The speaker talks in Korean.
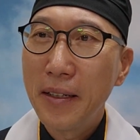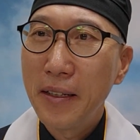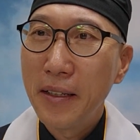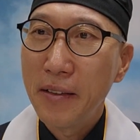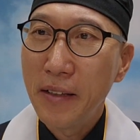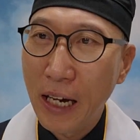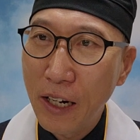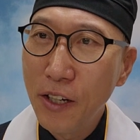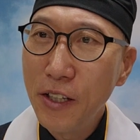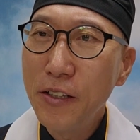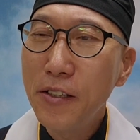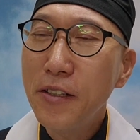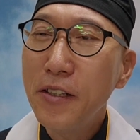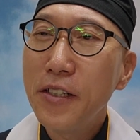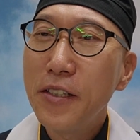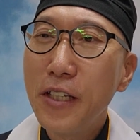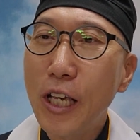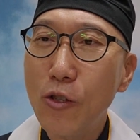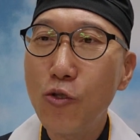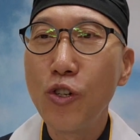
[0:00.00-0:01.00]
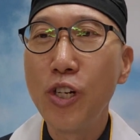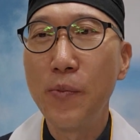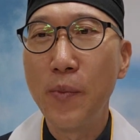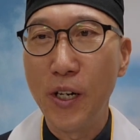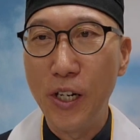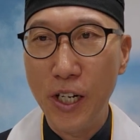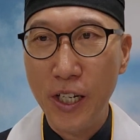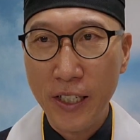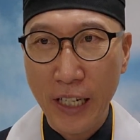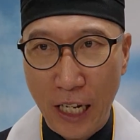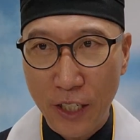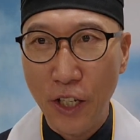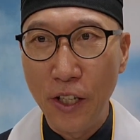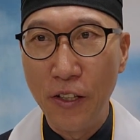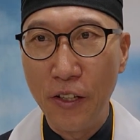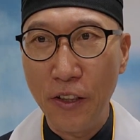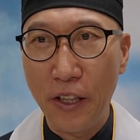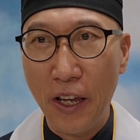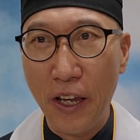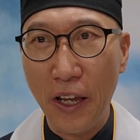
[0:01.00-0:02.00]
나는 예수님을
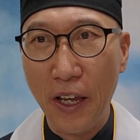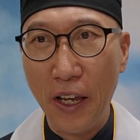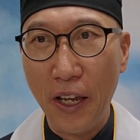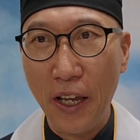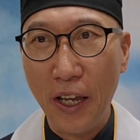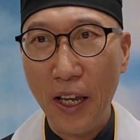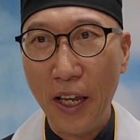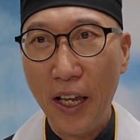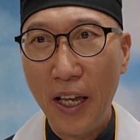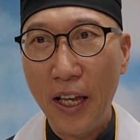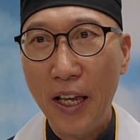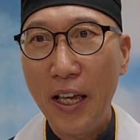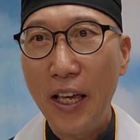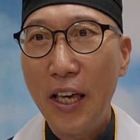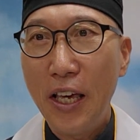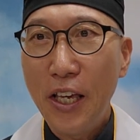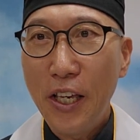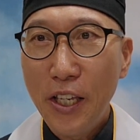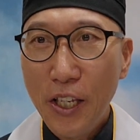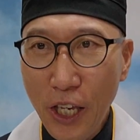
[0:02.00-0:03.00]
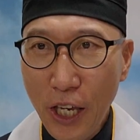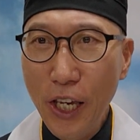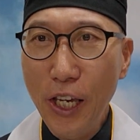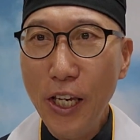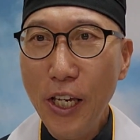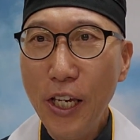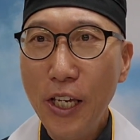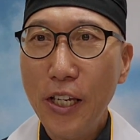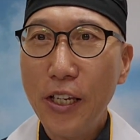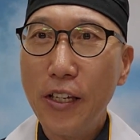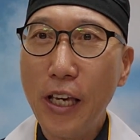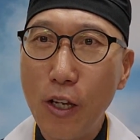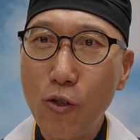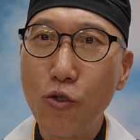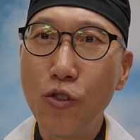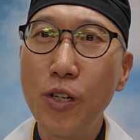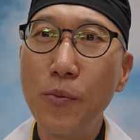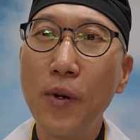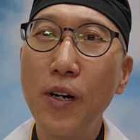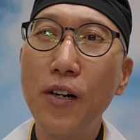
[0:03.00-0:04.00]
가졌는데 이
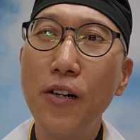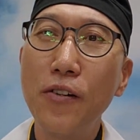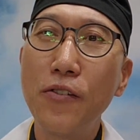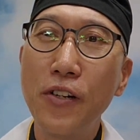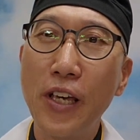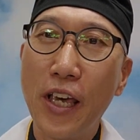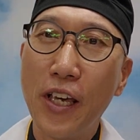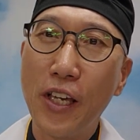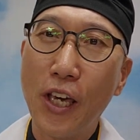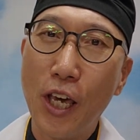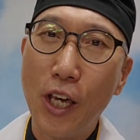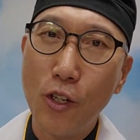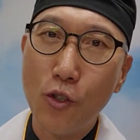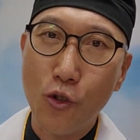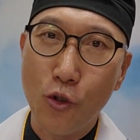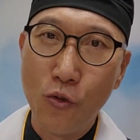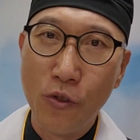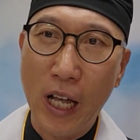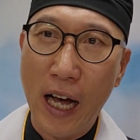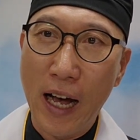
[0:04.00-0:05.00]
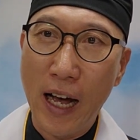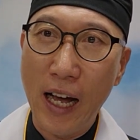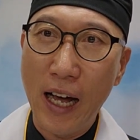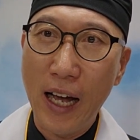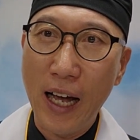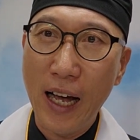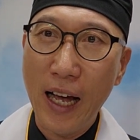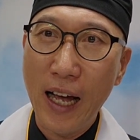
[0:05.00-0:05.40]
예수님을 너에게 준다.